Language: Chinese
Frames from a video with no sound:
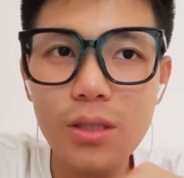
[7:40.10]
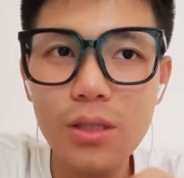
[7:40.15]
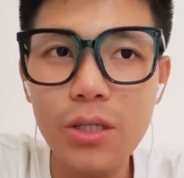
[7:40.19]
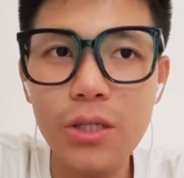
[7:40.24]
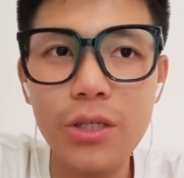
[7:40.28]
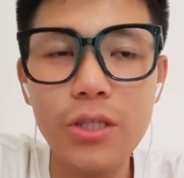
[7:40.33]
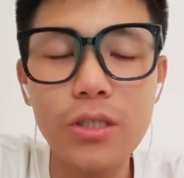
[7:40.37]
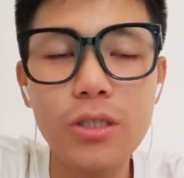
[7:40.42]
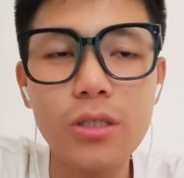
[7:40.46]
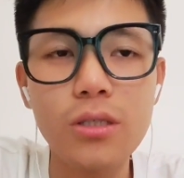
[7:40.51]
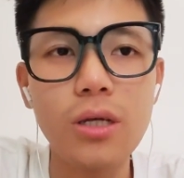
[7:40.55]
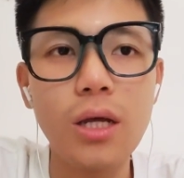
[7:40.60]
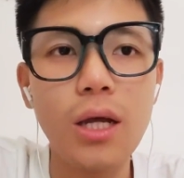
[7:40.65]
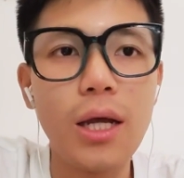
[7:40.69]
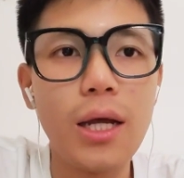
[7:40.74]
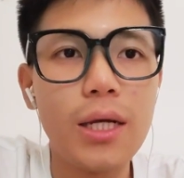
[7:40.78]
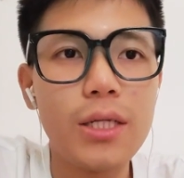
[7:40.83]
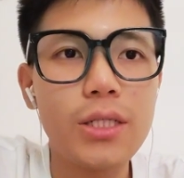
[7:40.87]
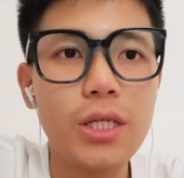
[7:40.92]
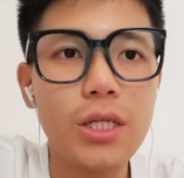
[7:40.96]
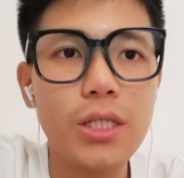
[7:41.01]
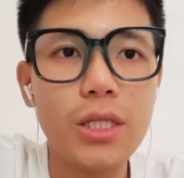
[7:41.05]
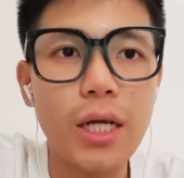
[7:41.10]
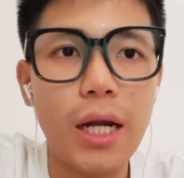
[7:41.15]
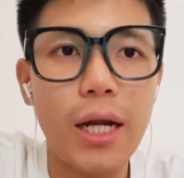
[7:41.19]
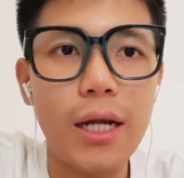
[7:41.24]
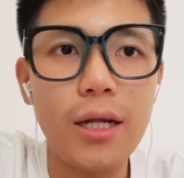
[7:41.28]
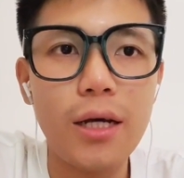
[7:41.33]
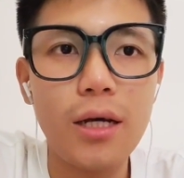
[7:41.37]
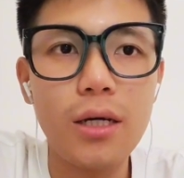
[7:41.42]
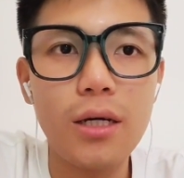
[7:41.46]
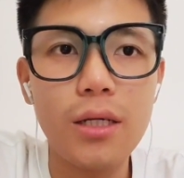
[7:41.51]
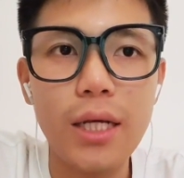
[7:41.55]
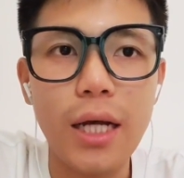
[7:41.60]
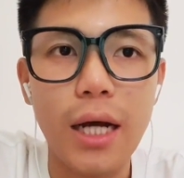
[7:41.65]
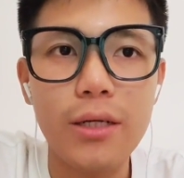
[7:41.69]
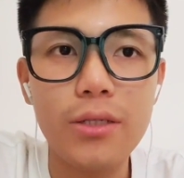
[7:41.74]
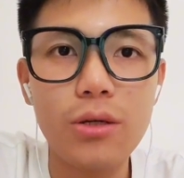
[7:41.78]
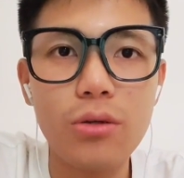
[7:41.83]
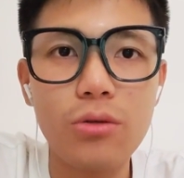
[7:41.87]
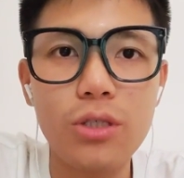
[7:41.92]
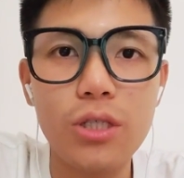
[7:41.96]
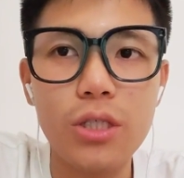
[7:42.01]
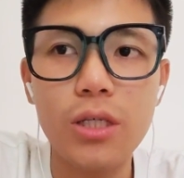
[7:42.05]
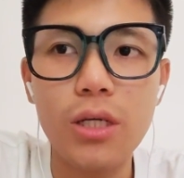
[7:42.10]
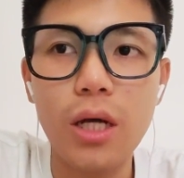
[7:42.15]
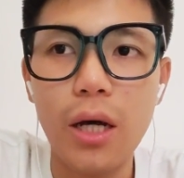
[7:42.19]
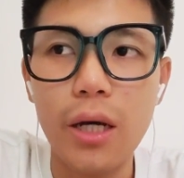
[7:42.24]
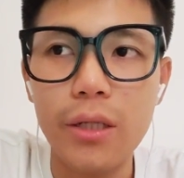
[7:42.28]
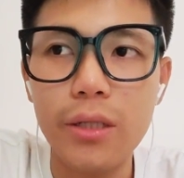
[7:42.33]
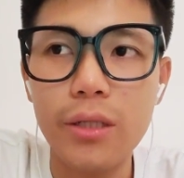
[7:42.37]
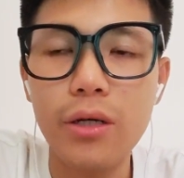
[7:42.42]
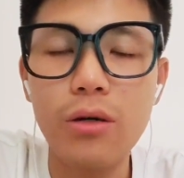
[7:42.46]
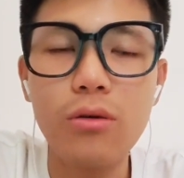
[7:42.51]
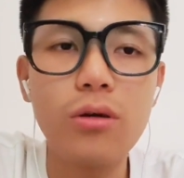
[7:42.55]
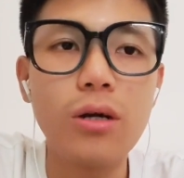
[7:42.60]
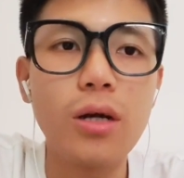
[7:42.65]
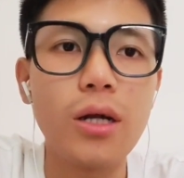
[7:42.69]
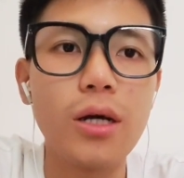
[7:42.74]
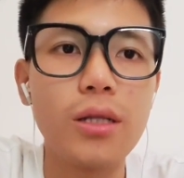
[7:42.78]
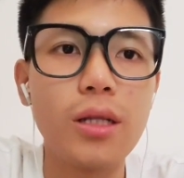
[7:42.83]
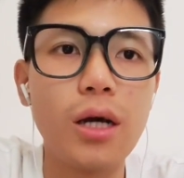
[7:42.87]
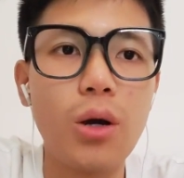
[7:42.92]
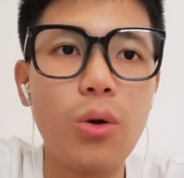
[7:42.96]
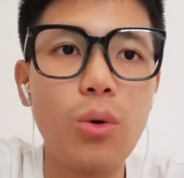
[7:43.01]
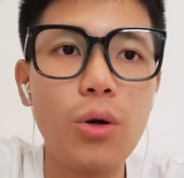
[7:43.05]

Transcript: 因此，接下来的杨守奇很有可能呢